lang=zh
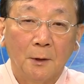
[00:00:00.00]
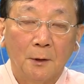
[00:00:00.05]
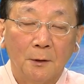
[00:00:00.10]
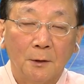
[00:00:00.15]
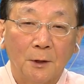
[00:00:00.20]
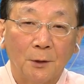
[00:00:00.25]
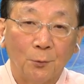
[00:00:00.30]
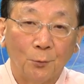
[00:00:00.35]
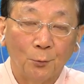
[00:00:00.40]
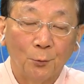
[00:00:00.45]

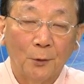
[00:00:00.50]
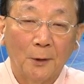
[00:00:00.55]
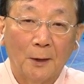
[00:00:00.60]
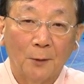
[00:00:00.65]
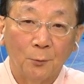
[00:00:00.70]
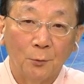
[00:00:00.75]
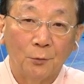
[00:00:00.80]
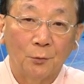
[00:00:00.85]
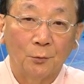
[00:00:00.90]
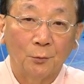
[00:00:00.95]
体育队
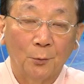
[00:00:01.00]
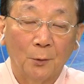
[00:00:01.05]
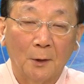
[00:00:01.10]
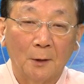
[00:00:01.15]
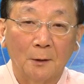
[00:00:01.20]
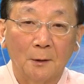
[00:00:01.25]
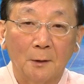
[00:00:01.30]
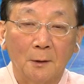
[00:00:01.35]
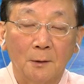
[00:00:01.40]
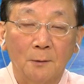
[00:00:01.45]
啊、运动
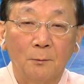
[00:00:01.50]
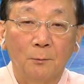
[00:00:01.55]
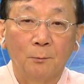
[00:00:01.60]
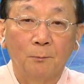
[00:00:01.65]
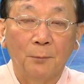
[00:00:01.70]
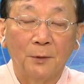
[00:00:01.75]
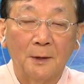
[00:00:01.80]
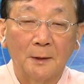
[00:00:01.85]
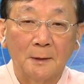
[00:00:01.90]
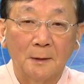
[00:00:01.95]
队，
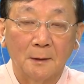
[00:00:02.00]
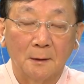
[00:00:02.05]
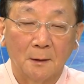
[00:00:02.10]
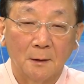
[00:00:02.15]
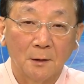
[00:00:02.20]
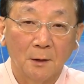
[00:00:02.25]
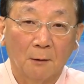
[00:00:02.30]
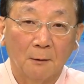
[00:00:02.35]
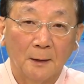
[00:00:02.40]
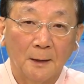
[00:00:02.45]
被自己
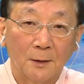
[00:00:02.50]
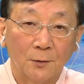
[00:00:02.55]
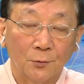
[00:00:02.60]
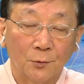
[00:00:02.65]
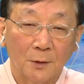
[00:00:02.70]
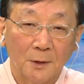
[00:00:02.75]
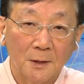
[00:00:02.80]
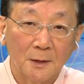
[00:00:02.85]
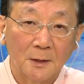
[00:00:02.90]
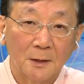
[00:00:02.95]
的教练
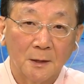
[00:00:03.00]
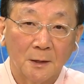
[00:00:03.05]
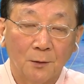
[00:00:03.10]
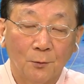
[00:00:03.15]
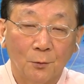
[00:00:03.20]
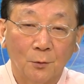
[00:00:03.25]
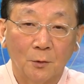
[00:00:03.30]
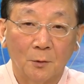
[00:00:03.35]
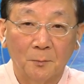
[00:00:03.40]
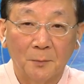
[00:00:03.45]
所性侵，
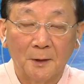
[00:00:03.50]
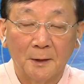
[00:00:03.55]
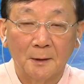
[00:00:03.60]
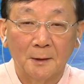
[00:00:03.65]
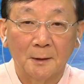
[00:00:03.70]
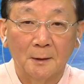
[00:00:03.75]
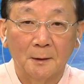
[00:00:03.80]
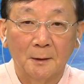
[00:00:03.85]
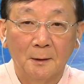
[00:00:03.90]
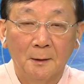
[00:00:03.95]
或者被
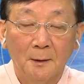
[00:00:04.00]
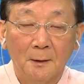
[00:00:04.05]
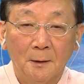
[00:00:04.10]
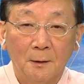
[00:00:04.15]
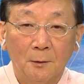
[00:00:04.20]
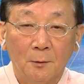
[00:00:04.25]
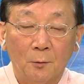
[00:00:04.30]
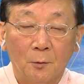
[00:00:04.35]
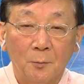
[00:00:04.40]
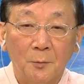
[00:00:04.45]
这个
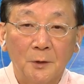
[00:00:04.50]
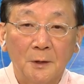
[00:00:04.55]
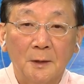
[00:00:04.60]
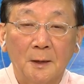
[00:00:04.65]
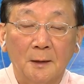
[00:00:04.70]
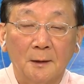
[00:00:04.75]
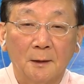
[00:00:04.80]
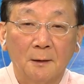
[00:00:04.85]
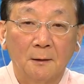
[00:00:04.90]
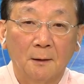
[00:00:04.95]
我们经
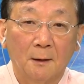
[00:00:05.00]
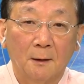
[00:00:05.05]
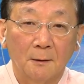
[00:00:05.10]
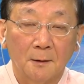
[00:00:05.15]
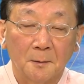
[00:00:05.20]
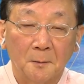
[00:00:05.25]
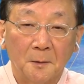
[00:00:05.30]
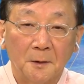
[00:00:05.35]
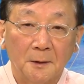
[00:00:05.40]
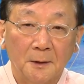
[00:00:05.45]
常听到
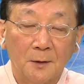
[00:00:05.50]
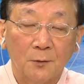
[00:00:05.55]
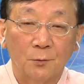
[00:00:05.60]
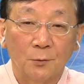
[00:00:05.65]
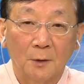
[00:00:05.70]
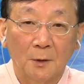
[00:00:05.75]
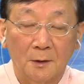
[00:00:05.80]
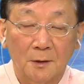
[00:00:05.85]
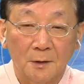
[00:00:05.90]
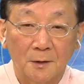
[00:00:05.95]
什么天主
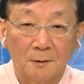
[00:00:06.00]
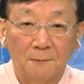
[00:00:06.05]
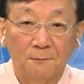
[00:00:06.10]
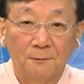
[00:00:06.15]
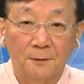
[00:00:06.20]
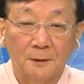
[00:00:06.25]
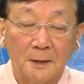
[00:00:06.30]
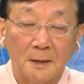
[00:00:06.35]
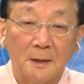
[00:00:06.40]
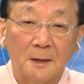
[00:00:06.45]
教的神
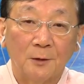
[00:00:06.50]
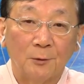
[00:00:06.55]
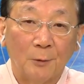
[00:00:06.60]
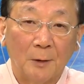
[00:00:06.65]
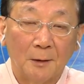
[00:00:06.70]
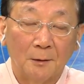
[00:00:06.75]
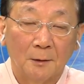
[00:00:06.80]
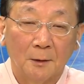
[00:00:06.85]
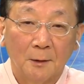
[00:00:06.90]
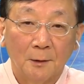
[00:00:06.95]
父、神职人
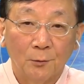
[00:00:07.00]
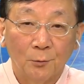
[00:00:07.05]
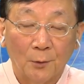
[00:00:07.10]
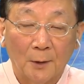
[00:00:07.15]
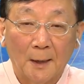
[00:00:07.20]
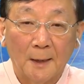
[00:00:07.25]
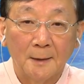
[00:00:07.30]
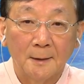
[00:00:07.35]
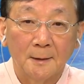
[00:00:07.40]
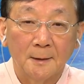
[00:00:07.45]
员
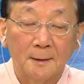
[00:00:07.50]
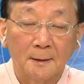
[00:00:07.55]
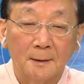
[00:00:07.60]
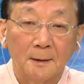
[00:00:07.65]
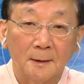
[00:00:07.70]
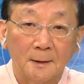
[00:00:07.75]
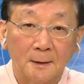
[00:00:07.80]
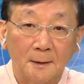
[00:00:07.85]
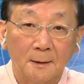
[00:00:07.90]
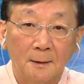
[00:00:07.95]
对孩子进行
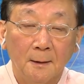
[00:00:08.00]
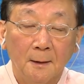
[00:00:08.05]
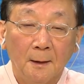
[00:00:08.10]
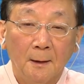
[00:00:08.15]
性侵。